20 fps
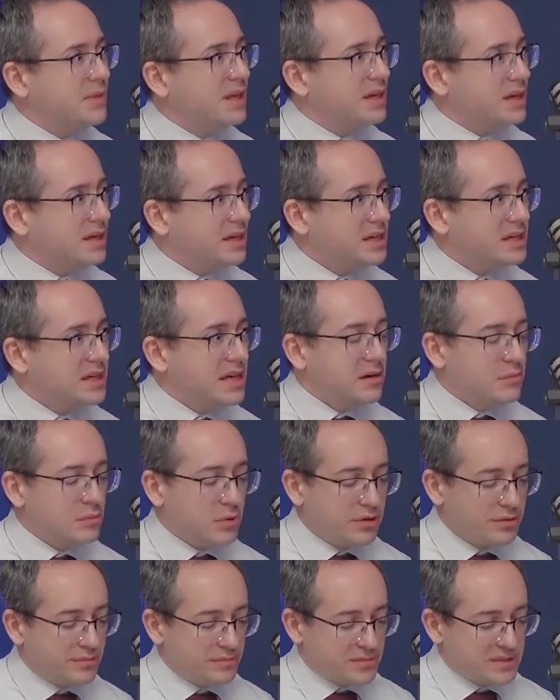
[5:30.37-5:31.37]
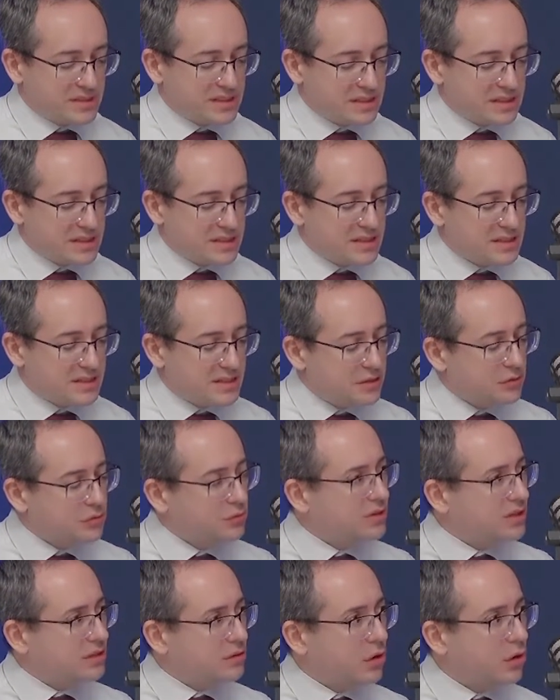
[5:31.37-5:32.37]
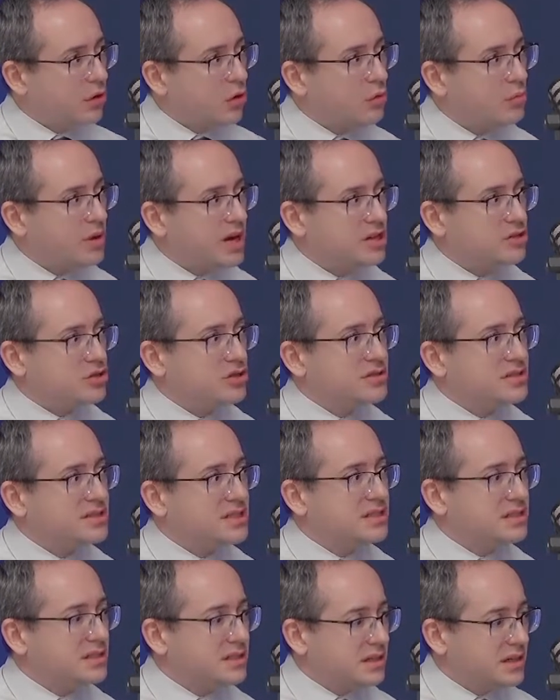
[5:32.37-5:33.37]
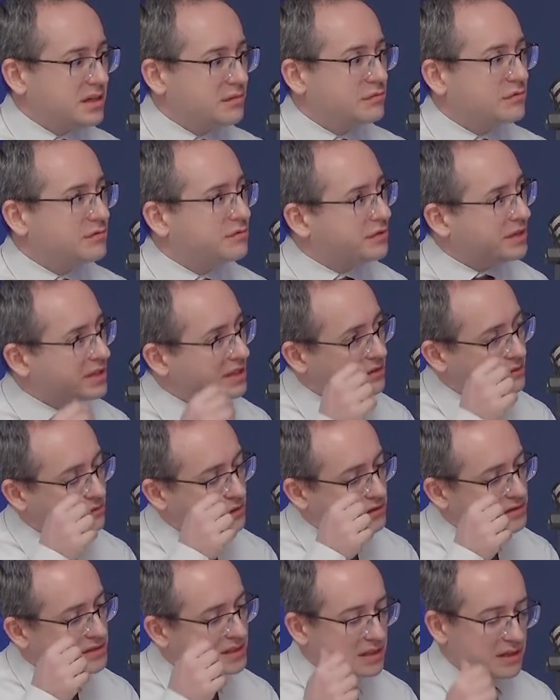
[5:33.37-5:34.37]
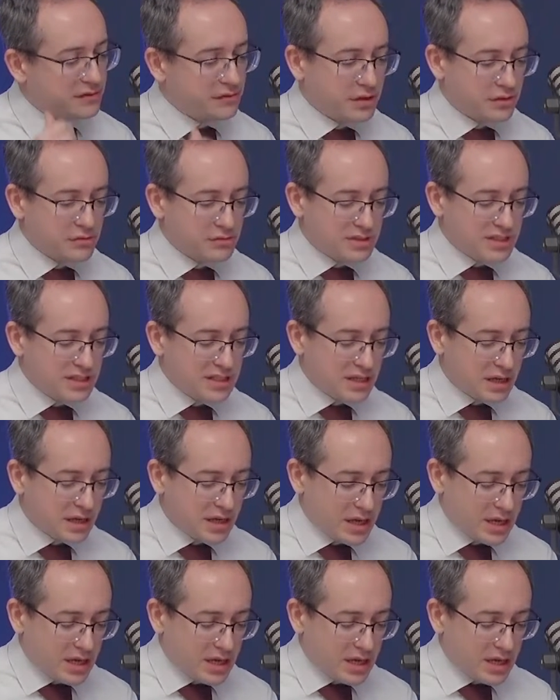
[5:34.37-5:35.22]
Mm. Et également, ça nécessite tout un enrobage. C'est-à-dire là, vous faites référence à l'affaire Lustig.